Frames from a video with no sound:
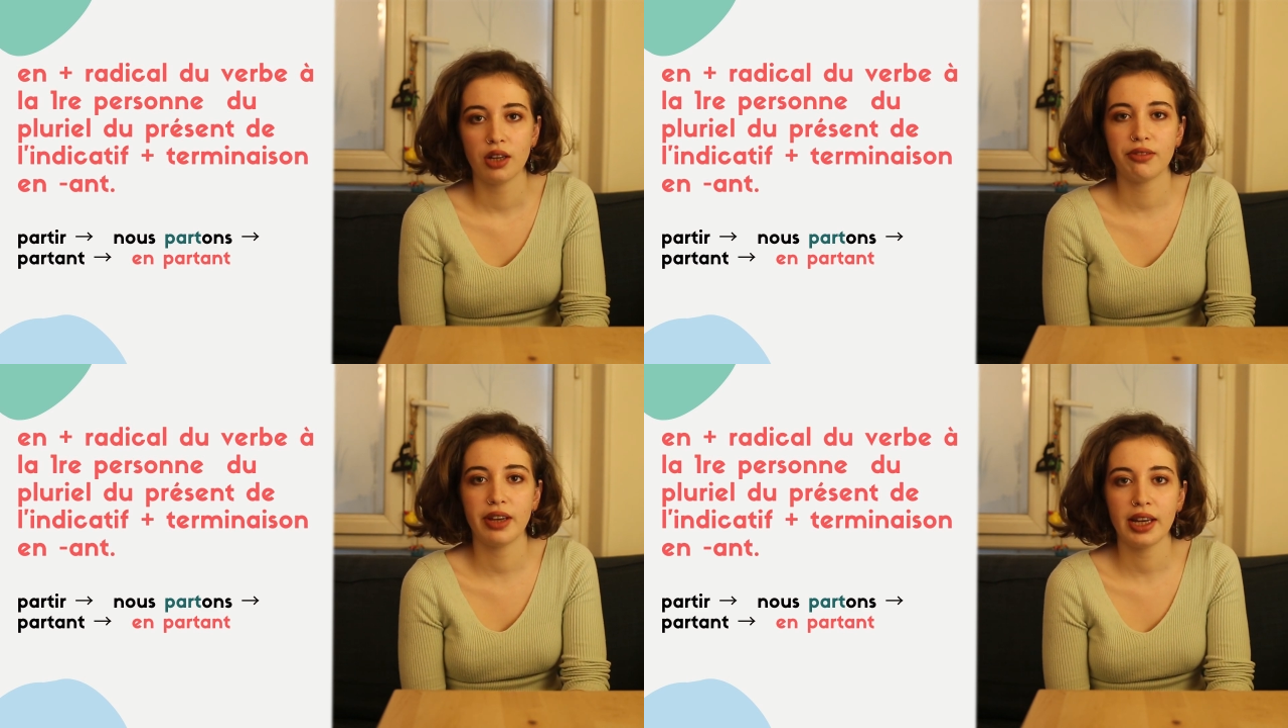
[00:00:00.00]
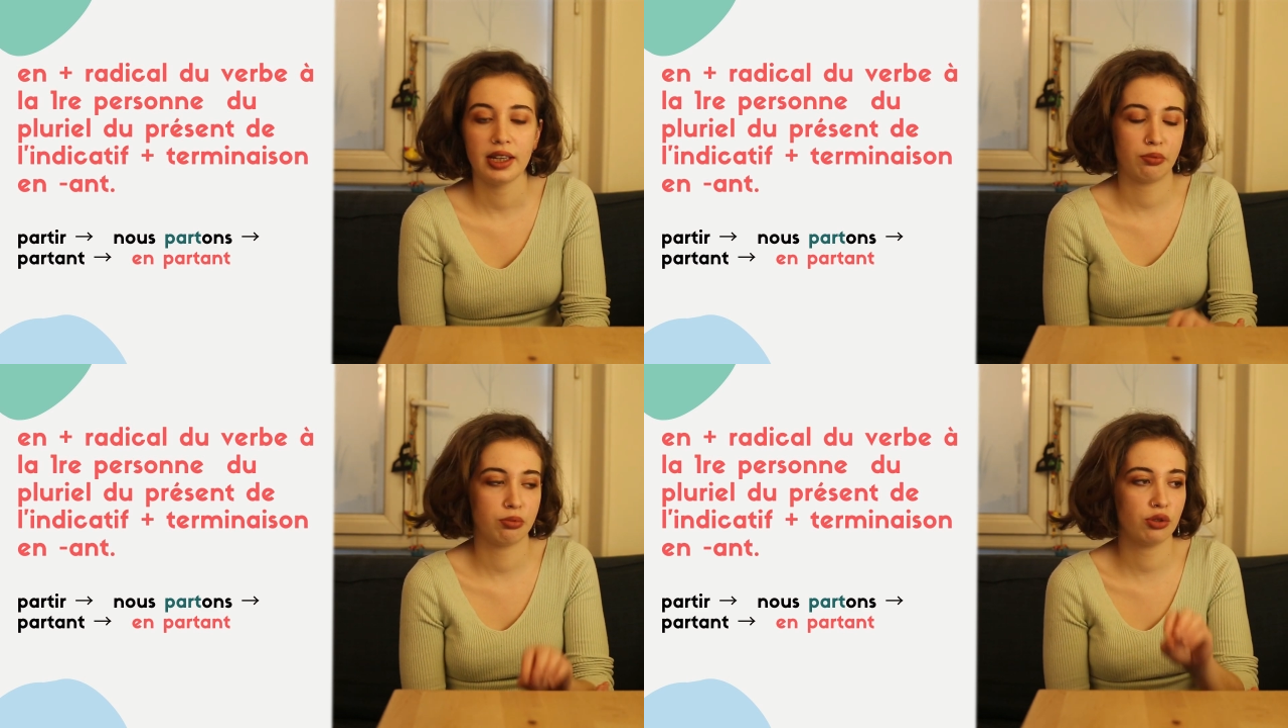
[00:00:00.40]

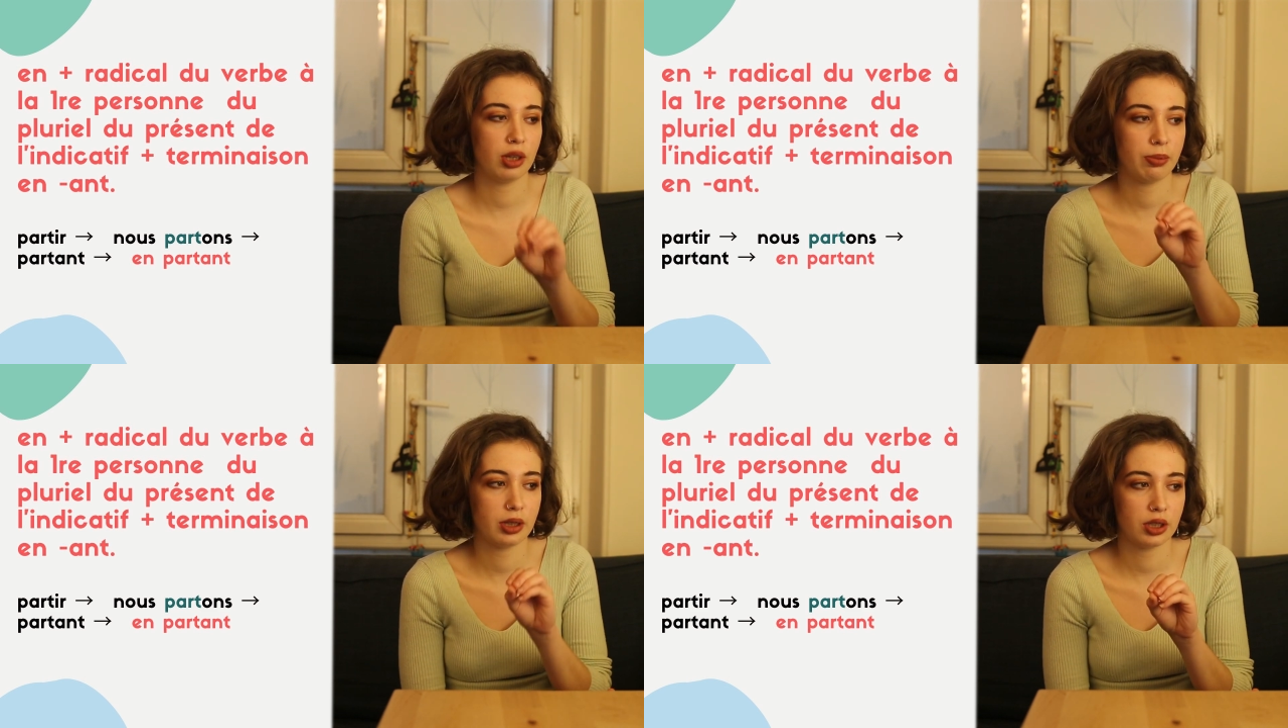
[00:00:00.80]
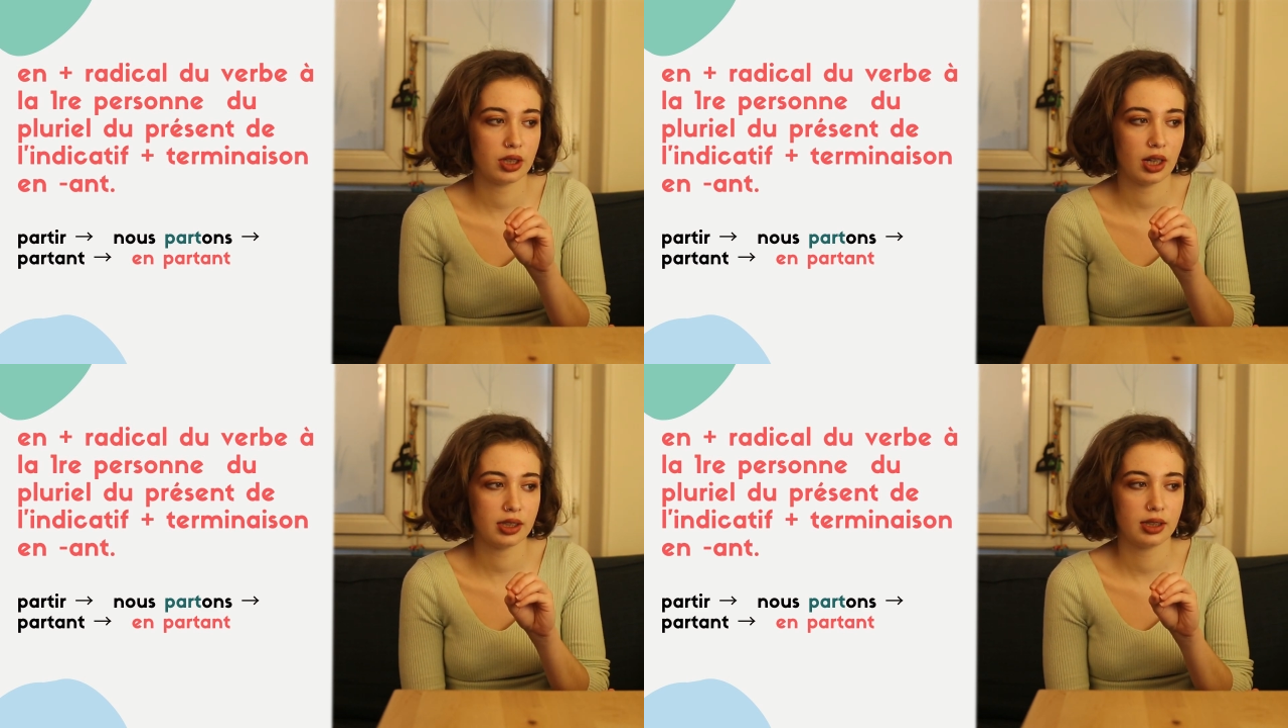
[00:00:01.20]
Ve burada
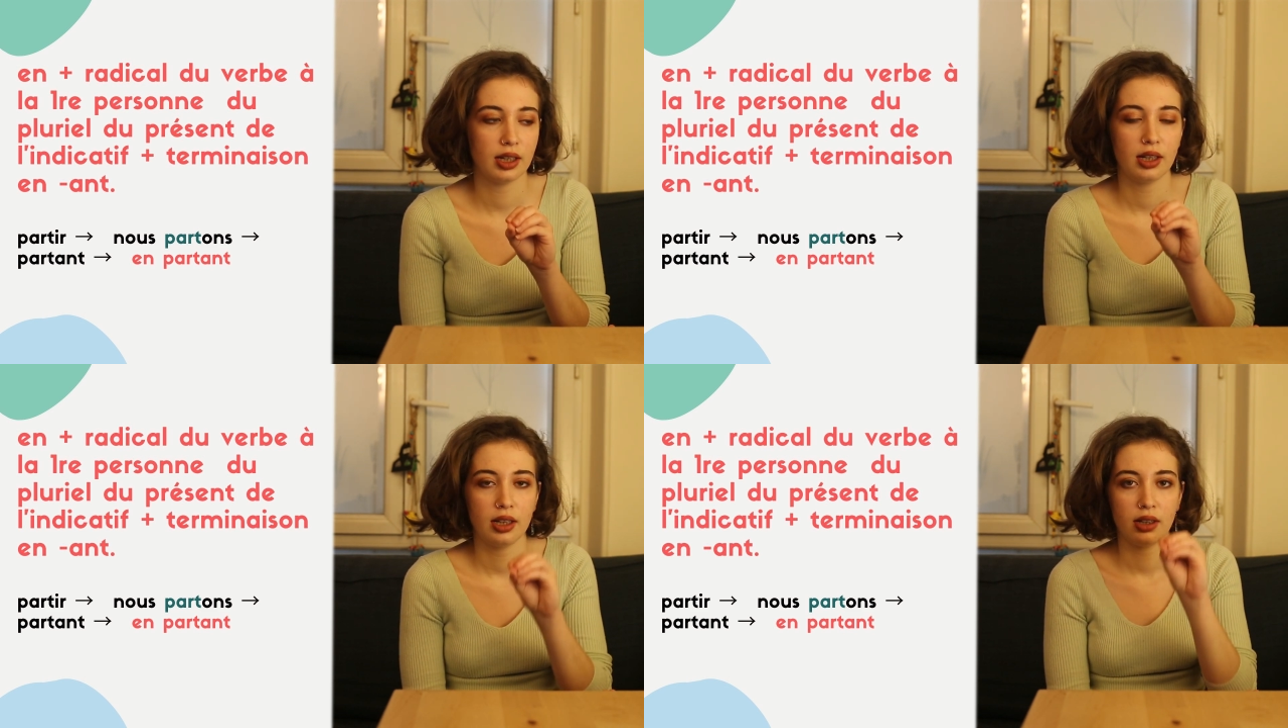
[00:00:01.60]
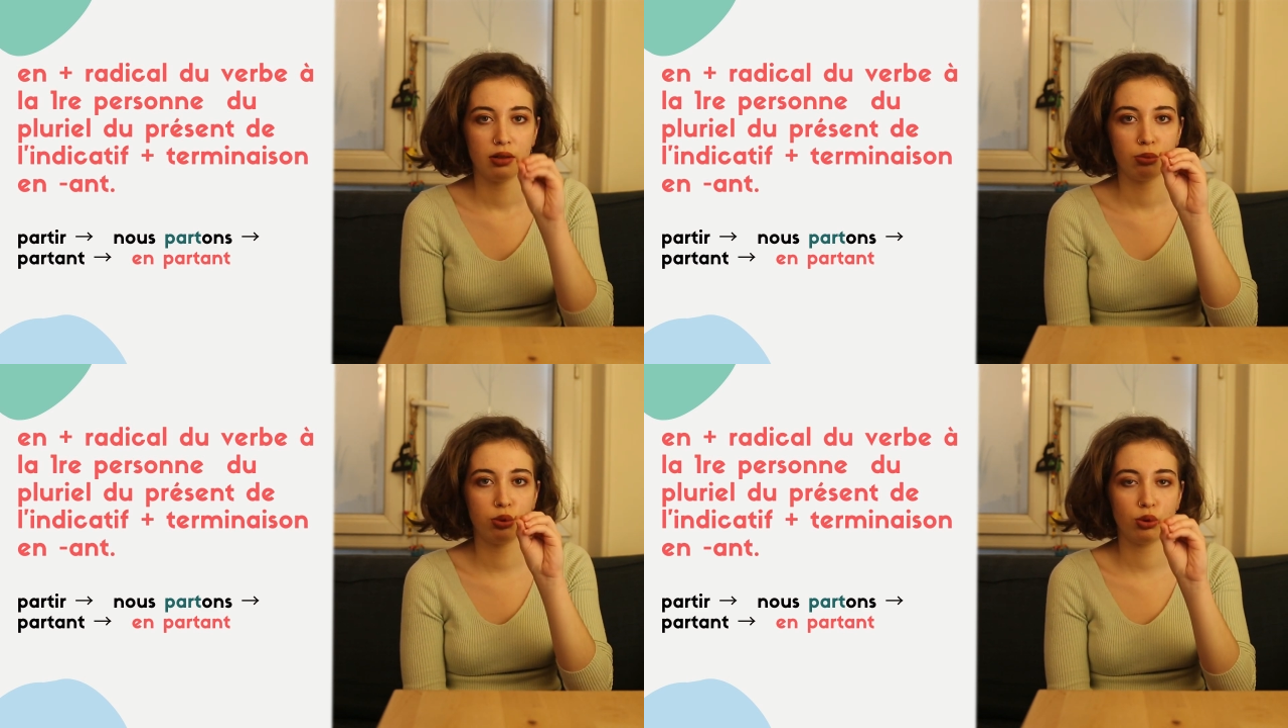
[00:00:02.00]
bakacağız
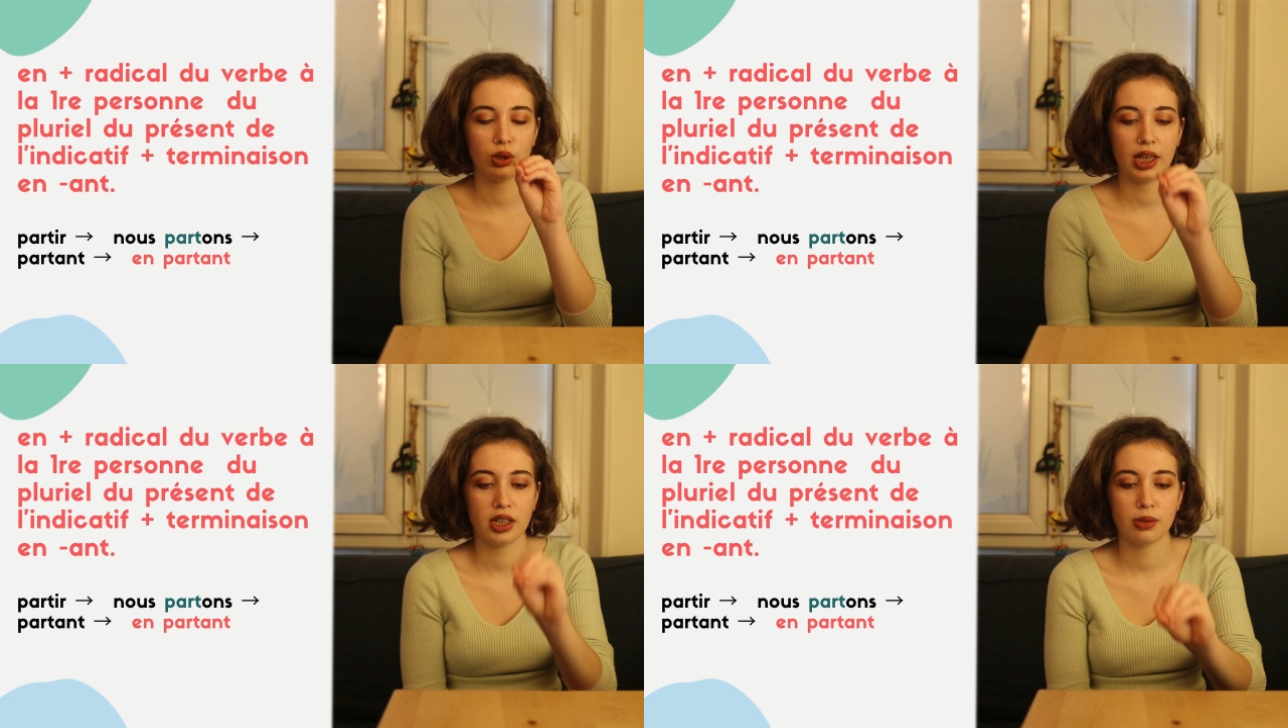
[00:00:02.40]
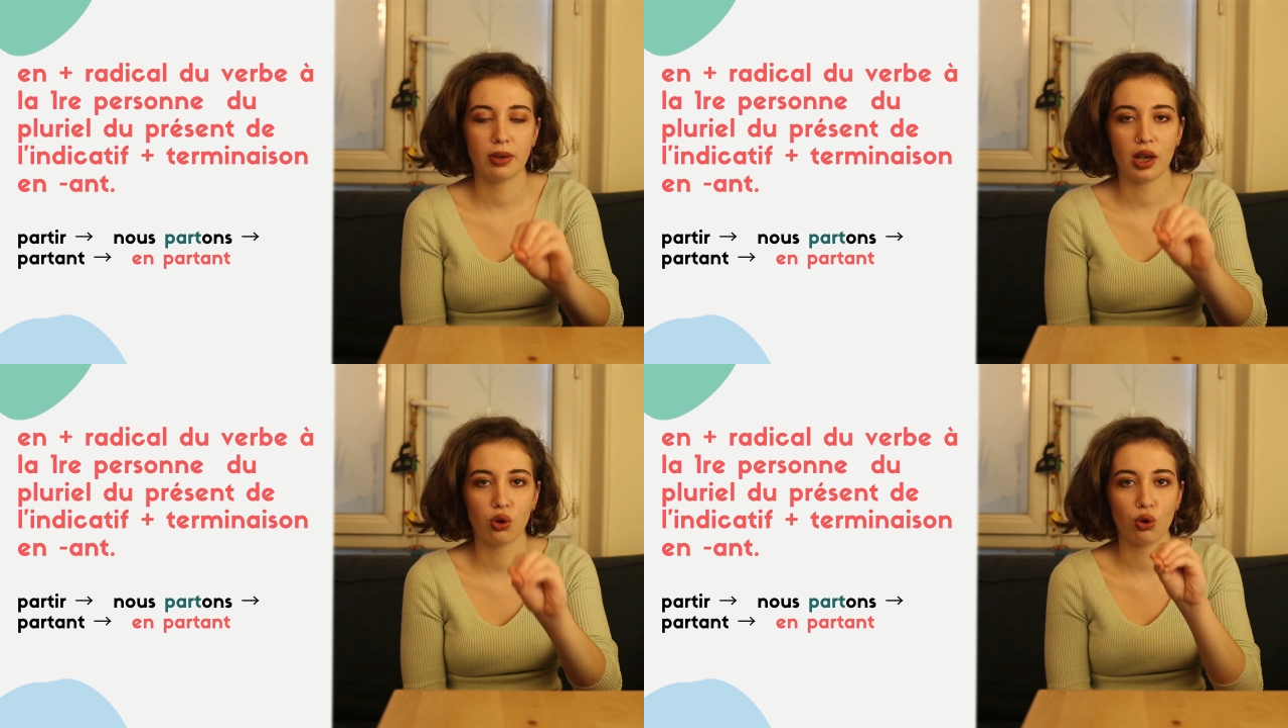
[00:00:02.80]
bunun
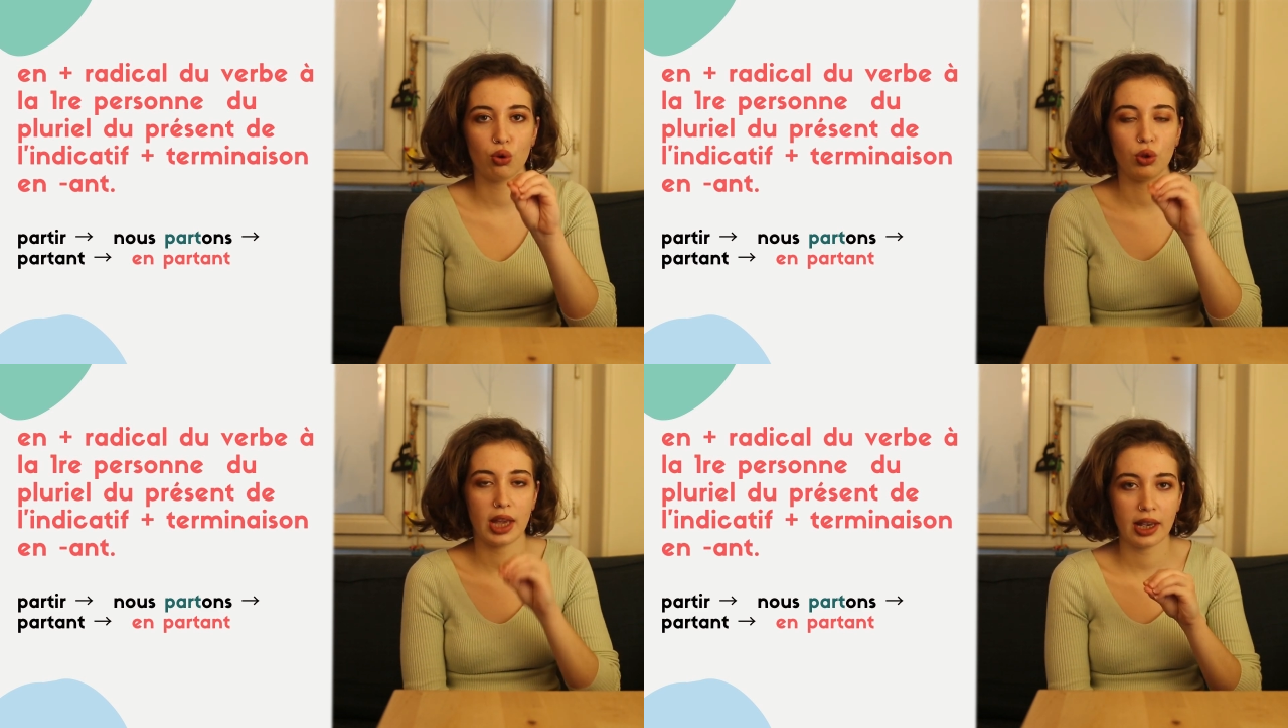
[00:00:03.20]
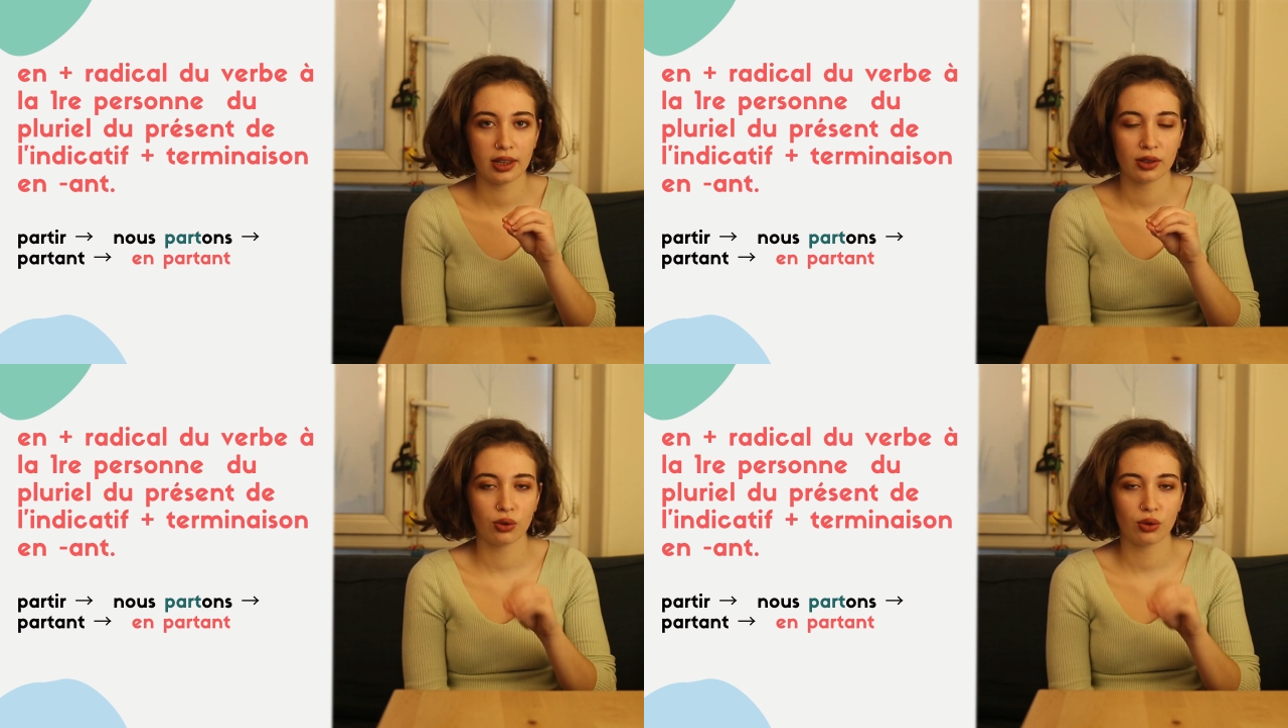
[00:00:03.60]
değişmeyen köküne